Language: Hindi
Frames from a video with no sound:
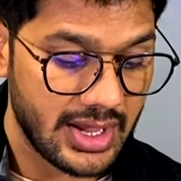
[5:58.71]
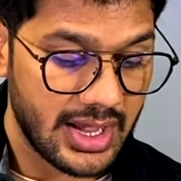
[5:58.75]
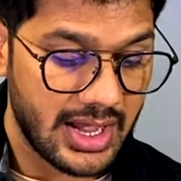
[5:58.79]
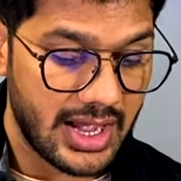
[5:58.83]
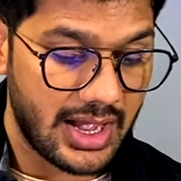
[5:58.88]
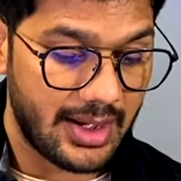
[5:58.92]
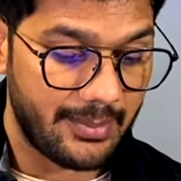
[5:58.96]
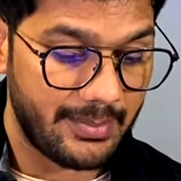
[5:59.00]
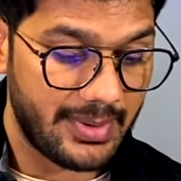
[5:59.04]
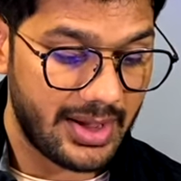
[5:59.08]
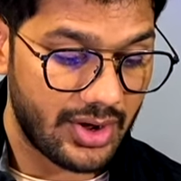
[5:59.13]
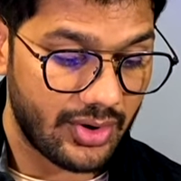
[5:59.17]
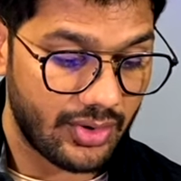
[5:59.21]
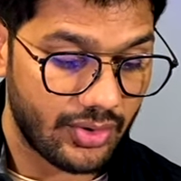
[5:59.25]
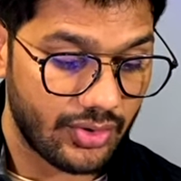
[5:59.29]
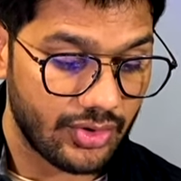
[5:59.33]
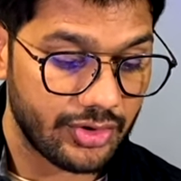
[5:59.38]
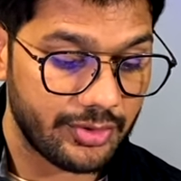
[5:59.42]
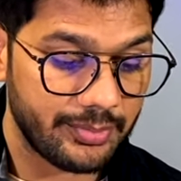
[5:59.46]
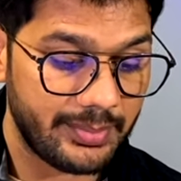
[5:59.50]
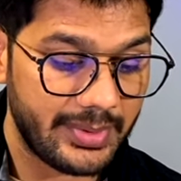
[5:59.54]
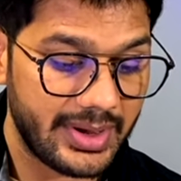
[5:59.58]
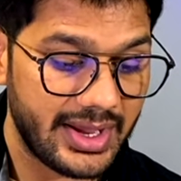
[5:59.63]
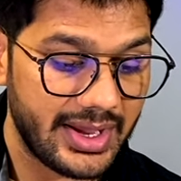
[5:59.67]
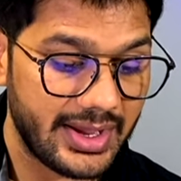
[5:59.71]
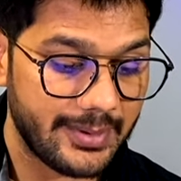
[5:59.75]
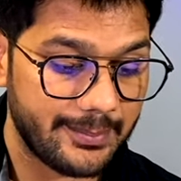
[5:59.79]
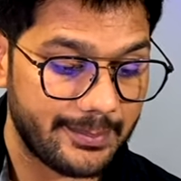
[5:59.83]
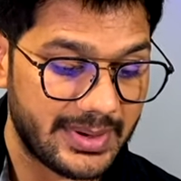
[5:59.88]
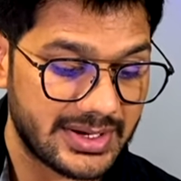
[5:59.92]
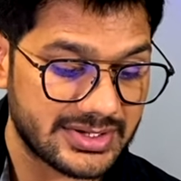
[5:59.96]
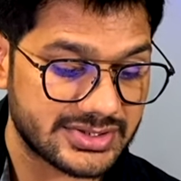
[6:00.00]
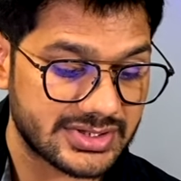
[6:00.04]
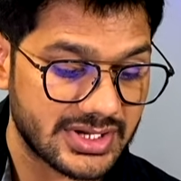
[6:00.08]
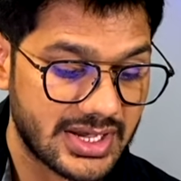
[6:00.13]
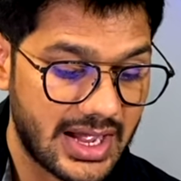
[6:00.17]
अब मैं उनमें
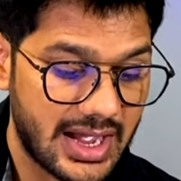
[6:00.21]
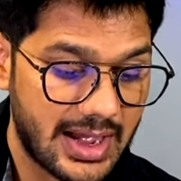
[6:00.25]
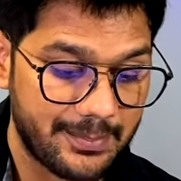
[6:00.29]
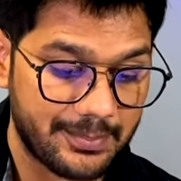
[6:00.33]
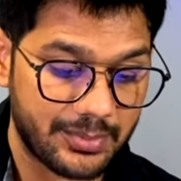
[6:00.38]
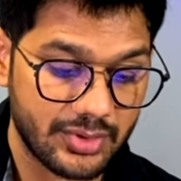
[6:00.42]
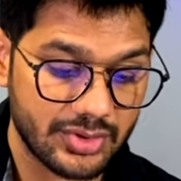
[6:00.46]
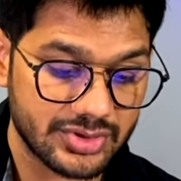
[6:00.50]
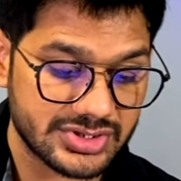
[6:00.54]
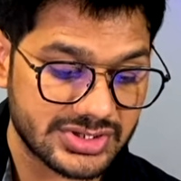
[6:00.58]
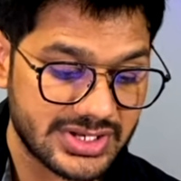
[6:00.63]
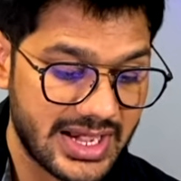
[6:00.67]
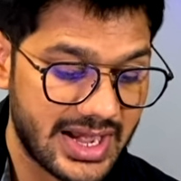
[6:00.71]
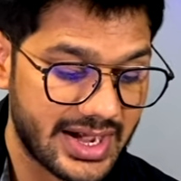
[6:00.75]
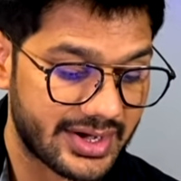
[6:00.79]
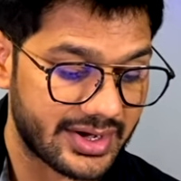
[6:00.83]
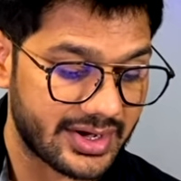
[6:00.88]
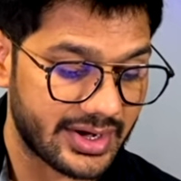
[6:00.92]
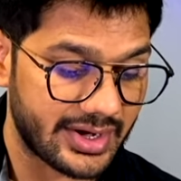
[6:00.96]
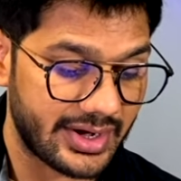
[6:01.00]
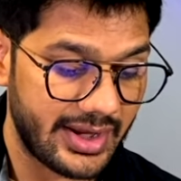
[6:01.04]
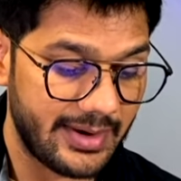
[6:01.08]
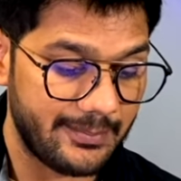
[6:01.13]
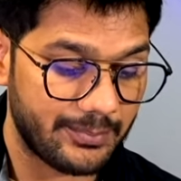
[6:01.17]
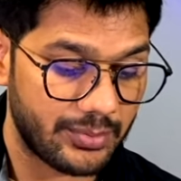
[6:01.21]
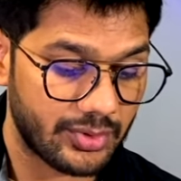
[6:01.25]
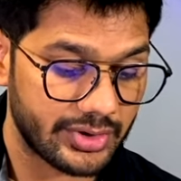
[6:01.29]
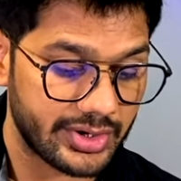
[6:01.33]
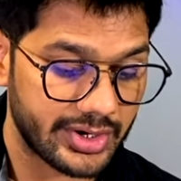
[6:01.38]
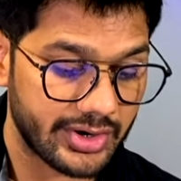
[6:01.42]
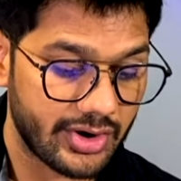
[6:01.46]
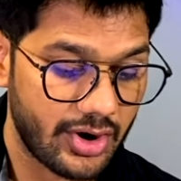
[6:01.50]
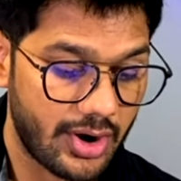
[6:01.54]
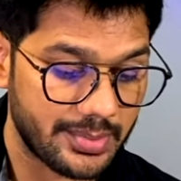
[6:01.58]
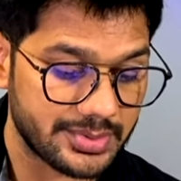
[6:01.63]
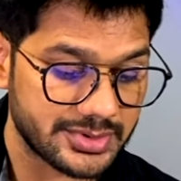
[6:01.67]
बस आपको सेलेक्ट करना है इम्पोर्टेड
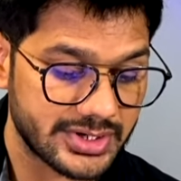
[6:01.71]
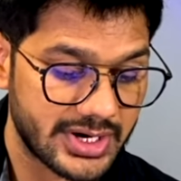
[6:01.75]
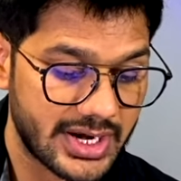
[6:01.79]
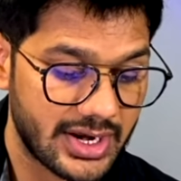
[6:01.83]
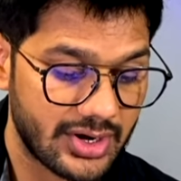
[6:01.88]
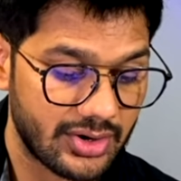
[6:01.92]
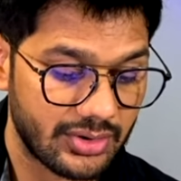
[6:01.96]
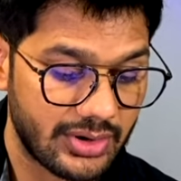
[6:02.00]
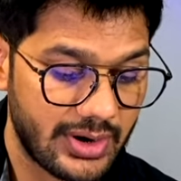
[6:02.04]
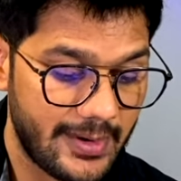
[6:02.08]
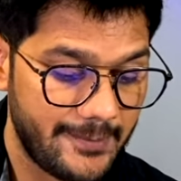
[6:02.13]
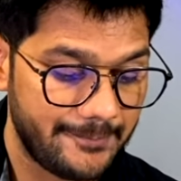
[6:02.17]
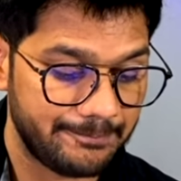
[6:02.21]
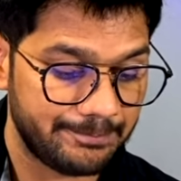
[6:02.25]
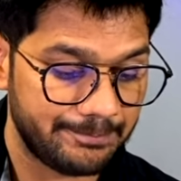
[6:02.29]
का ऑप्शन आ रहा होगा